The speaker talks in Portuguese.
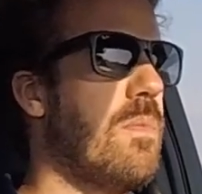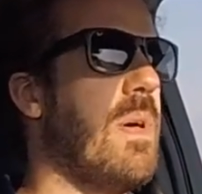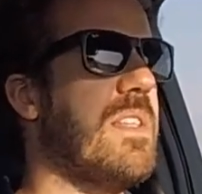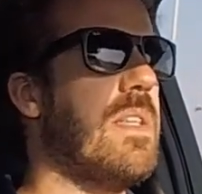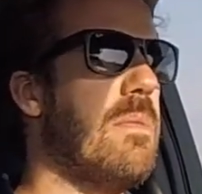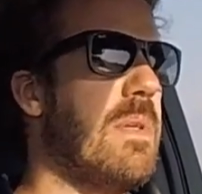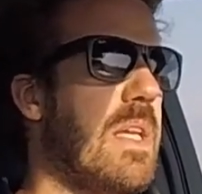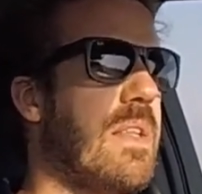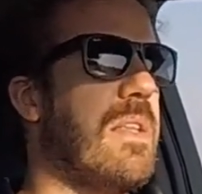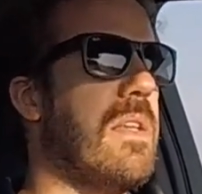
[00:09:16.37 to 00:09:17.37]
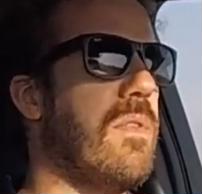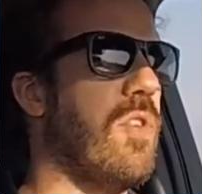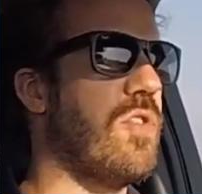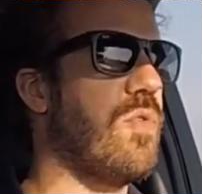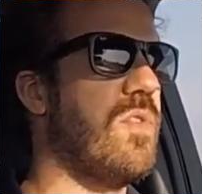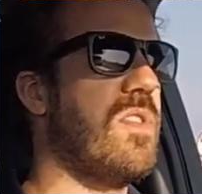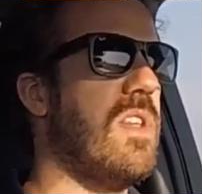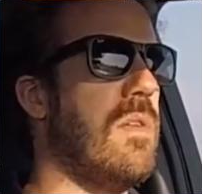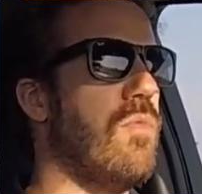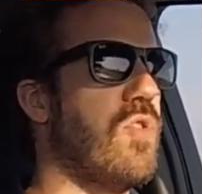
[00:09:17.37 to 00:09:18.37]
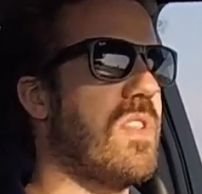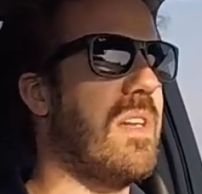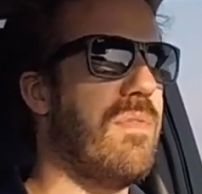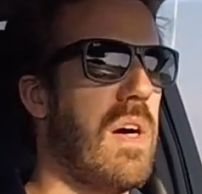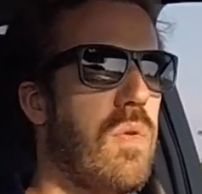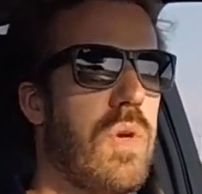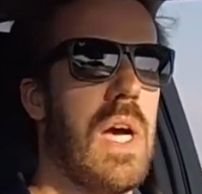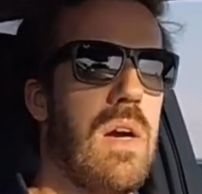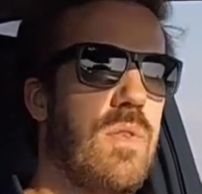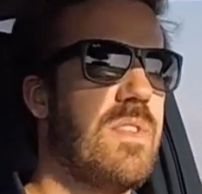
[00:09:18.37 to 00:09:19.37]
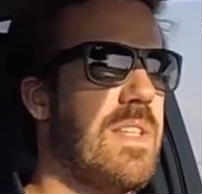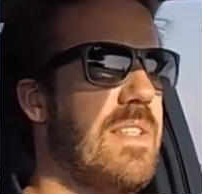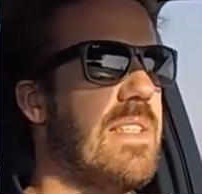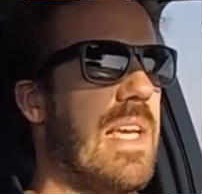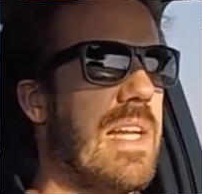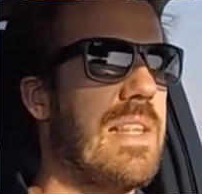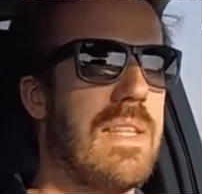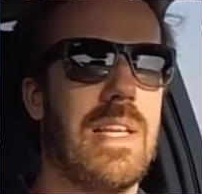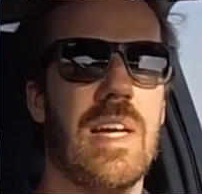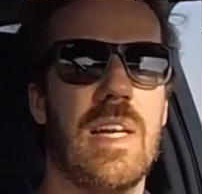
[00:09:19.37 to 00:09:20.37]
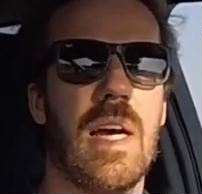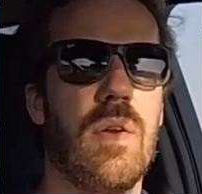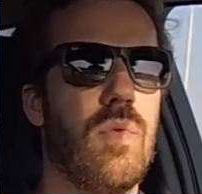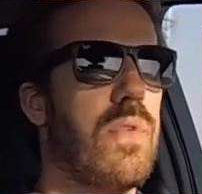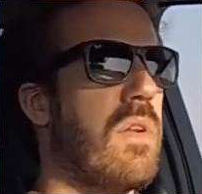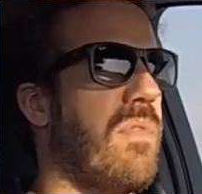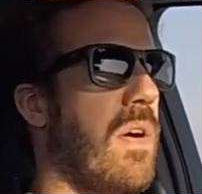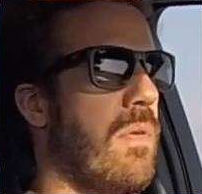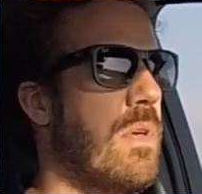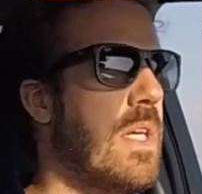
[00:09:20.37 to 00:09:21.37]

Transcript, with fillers: Basicamente, nós conseguimos travar o carro sem sequer carregar no travão.